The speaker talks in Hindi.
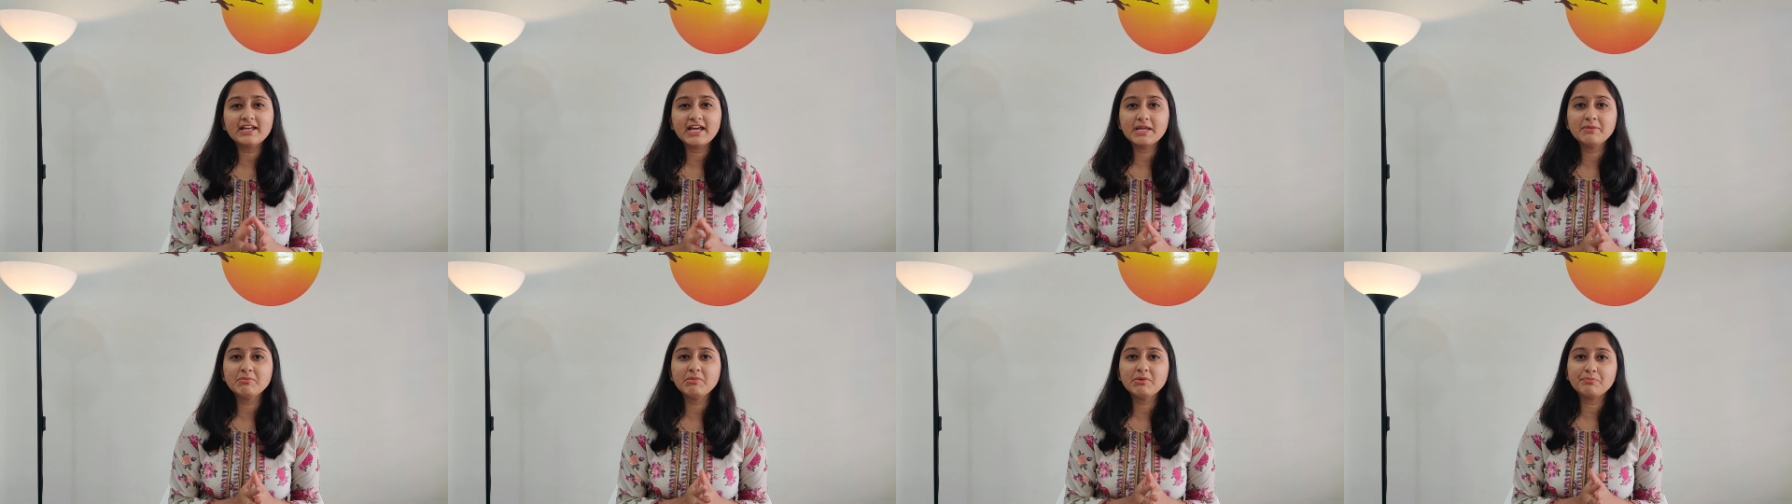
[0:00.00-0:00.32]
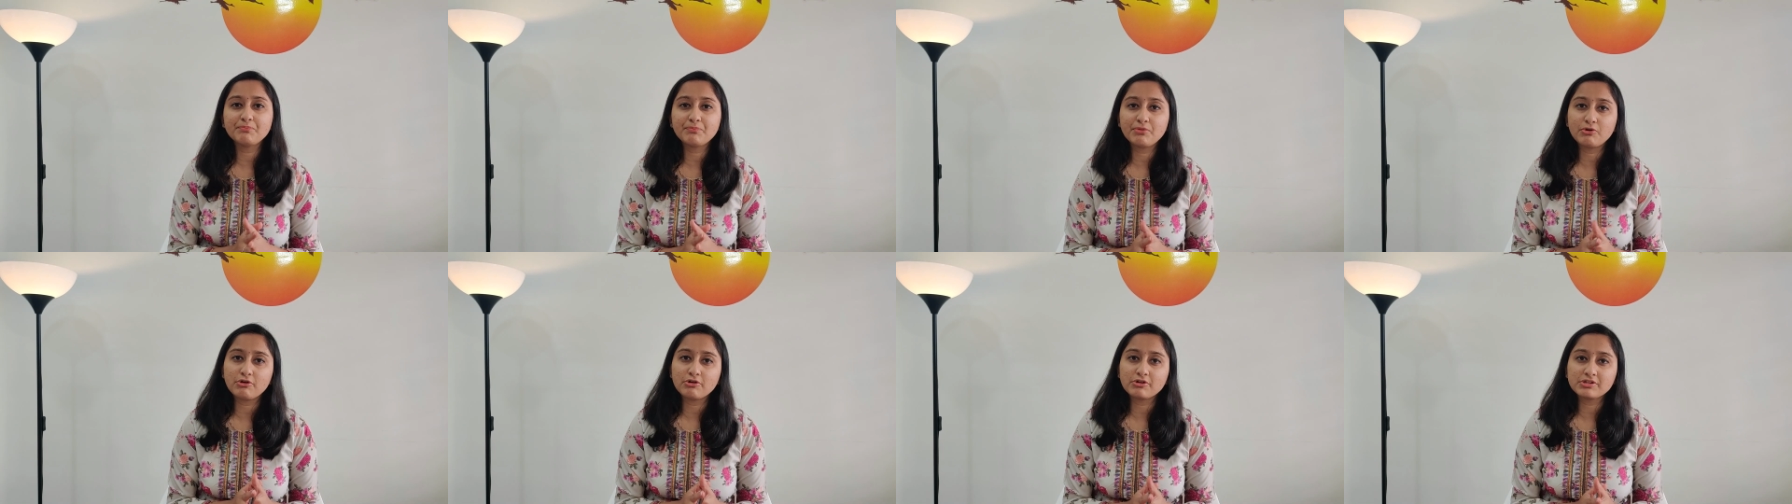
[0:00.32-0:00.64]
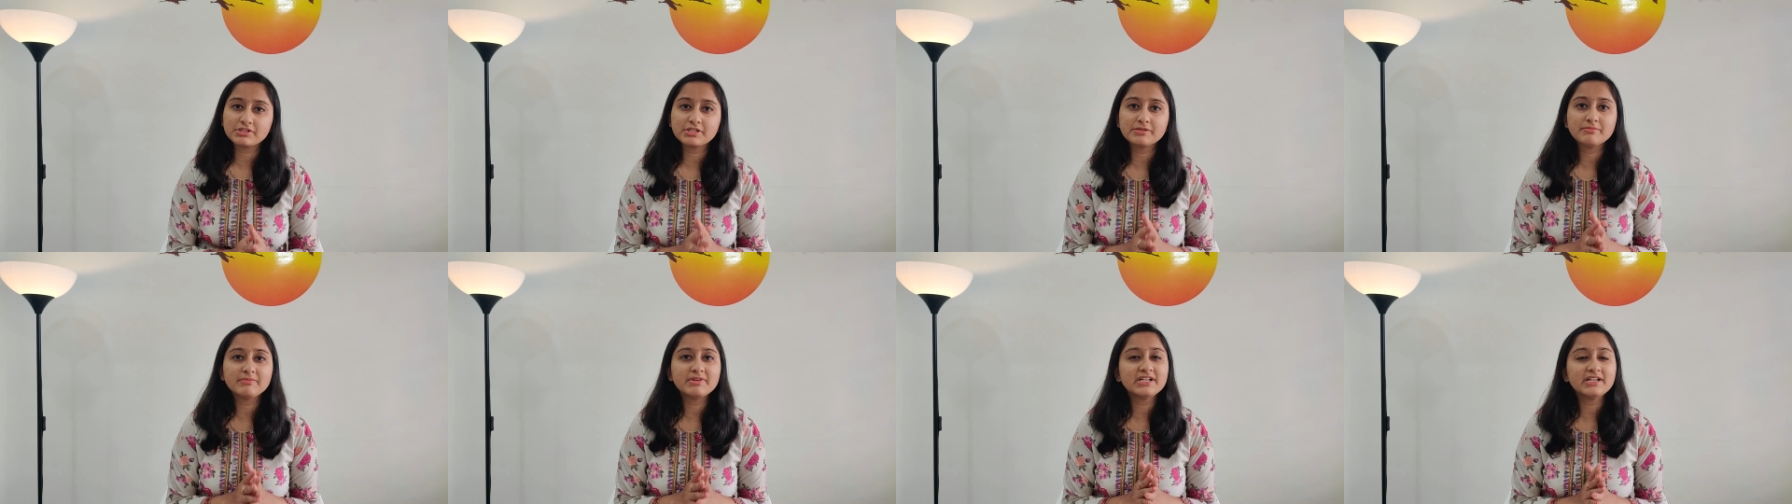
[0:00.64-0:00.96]
टाइम
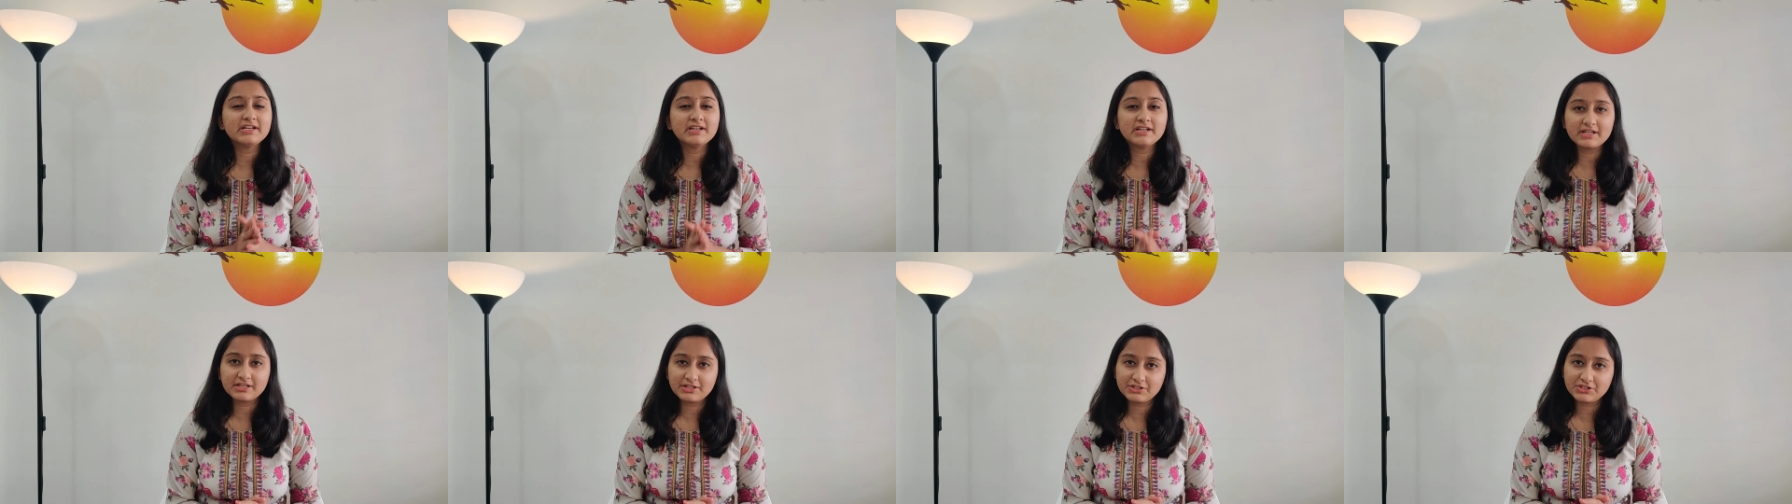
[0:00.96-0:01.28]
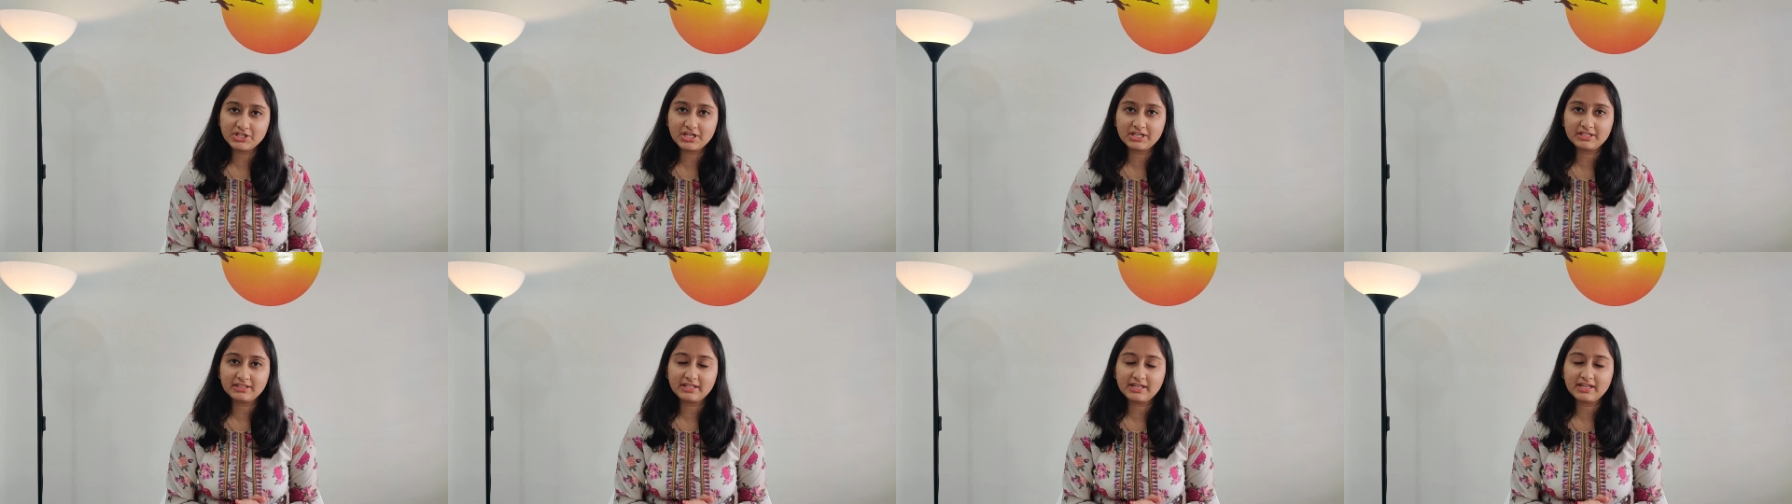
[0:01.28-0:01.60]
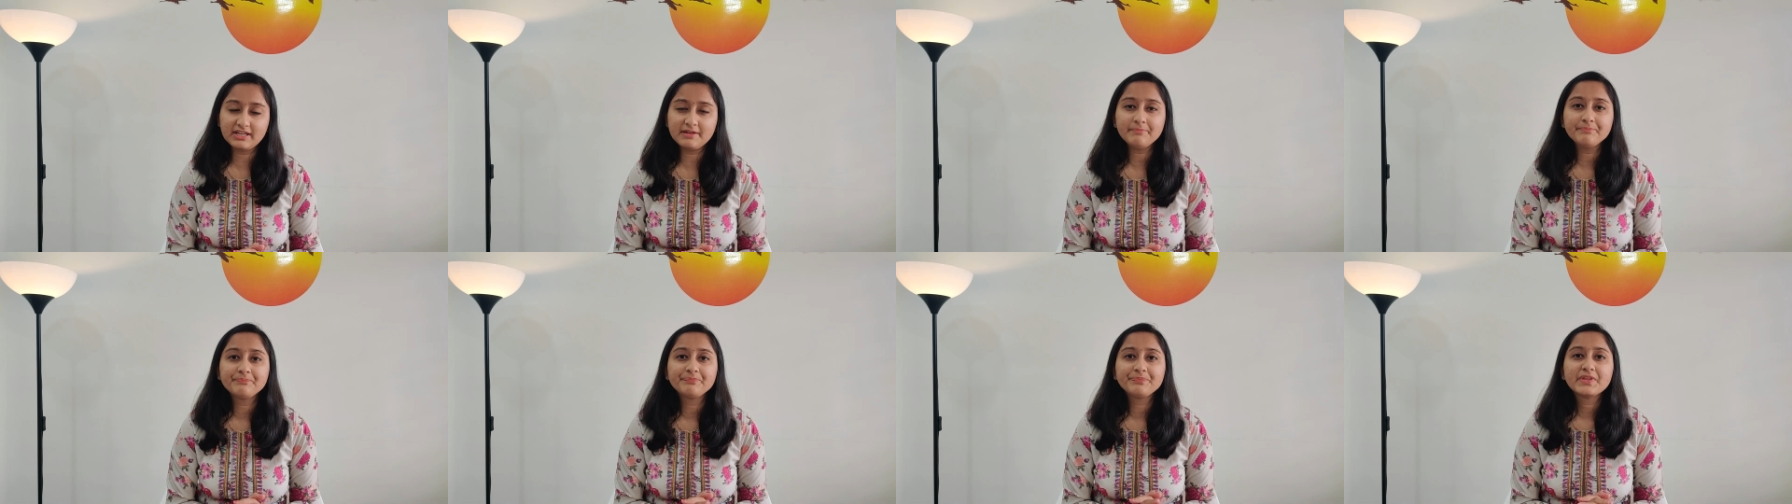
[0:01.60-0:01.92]
अप्रॉक्सीमेट लग जाता
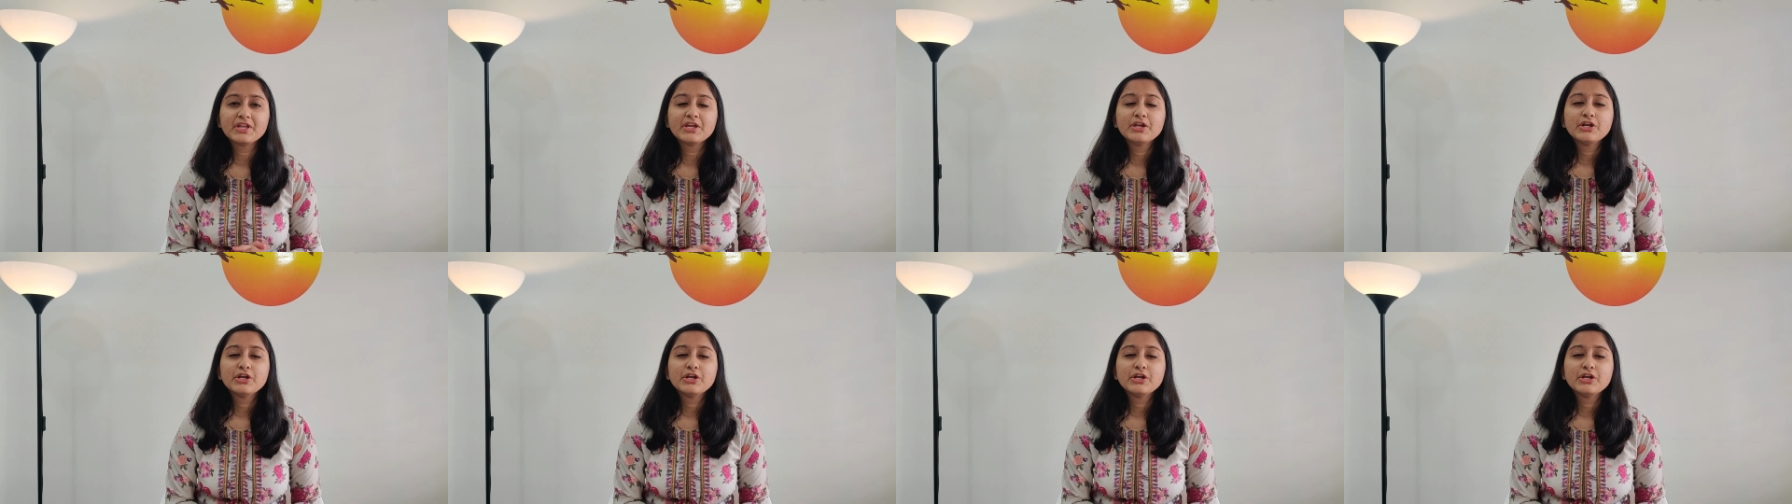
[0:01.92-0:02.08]
है